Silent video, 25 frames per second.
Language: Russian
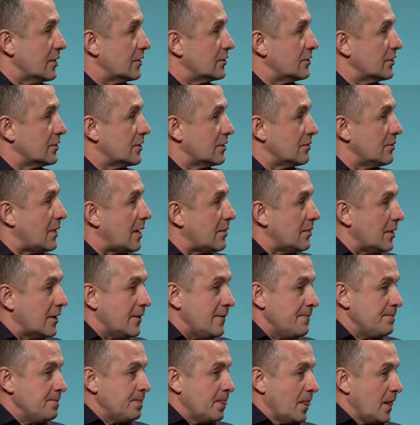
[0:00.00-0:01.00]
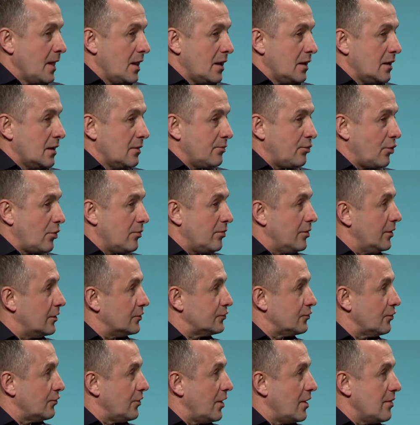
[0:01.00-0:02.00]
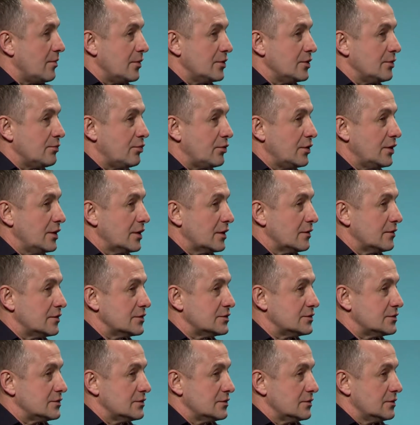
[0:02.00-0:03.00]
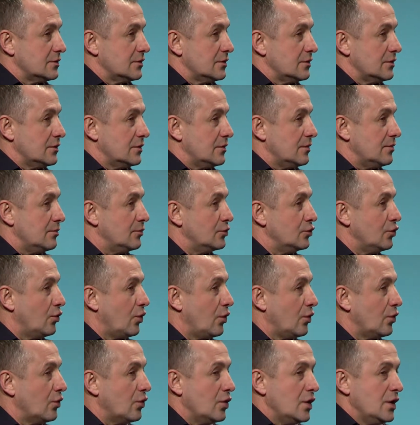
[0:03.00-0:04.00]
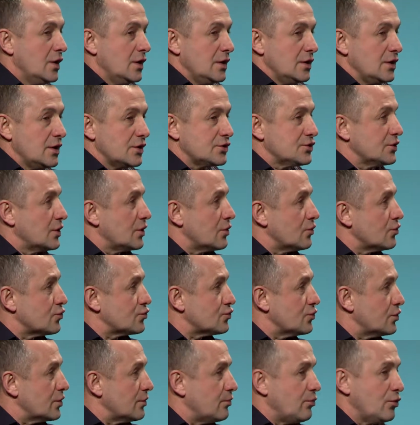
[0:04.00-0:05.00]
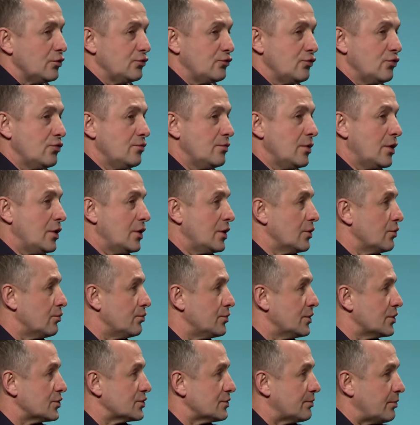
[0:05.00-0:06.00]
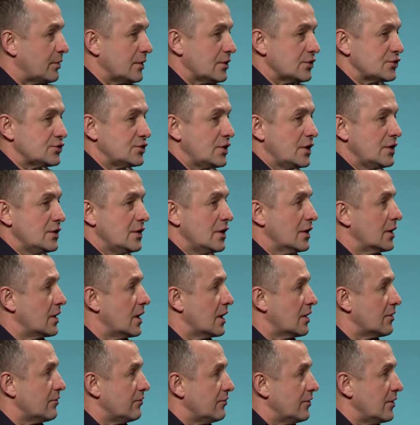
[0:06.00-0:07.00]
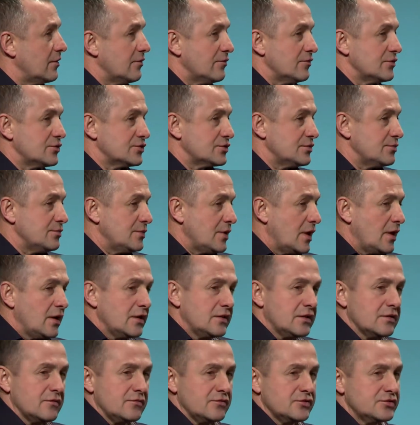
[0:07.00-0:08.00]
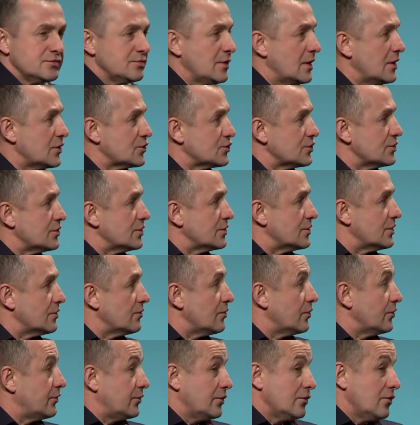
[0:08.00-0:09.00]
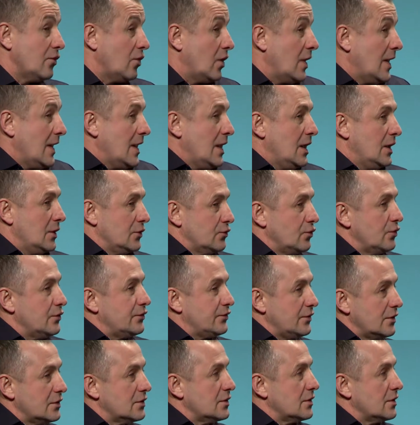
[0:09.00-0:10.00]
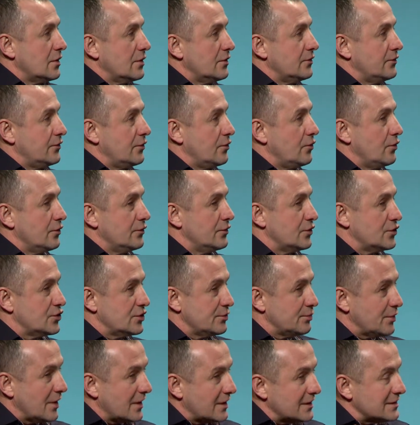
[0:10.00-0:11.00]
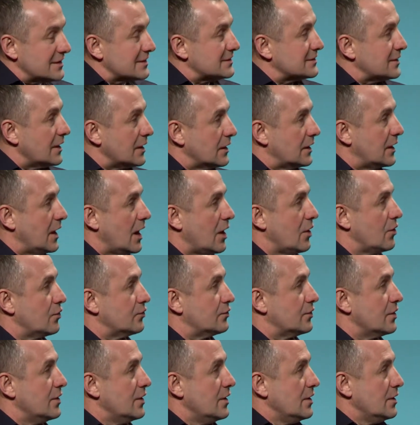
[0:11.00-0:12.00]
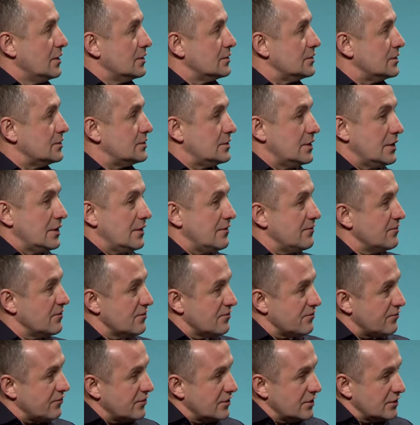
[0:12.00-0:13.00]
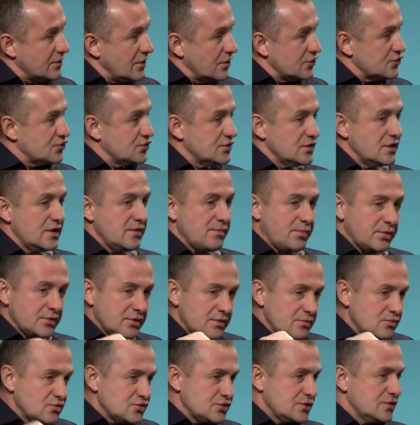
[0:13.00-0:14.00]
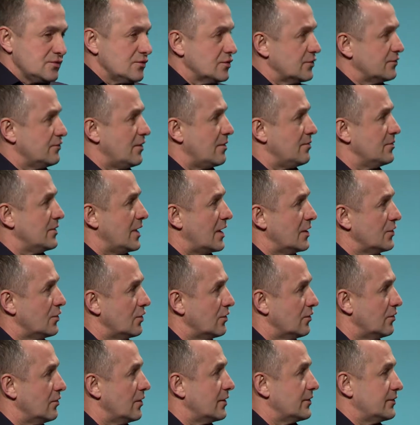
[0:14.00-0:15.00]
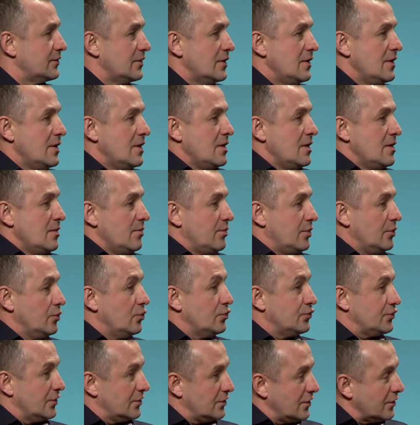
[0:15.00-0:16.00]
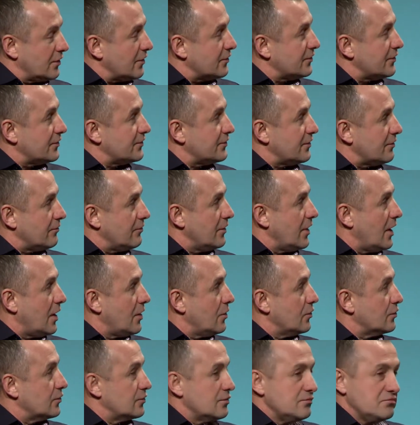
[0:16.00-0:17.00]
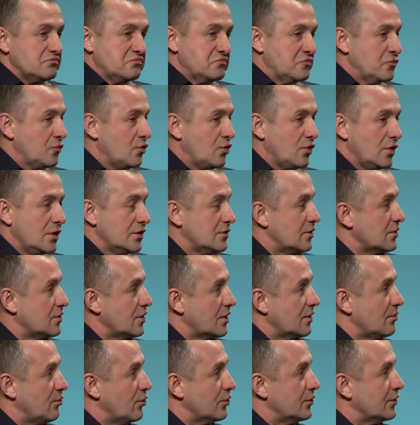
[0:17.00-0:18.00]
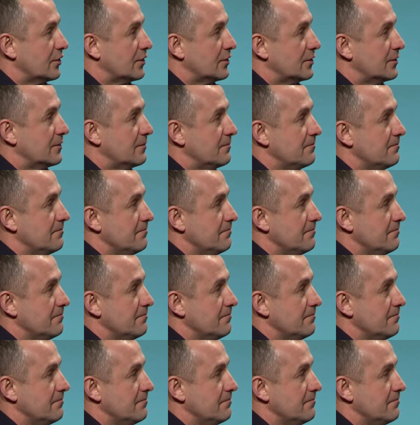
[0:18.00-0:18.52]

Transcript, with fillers: где-то мама э, пробовала в то время манипулировать э, мною. Я же хорошую работу имею, у меня же положение, как вы, вы же меня это, вы же меня лишите того всего. То есть это серьезные ошибки, когда толкают детей, вы должны, потому что вот вам надо, у вас получше, а где-то заставляют, но Или это не потерять,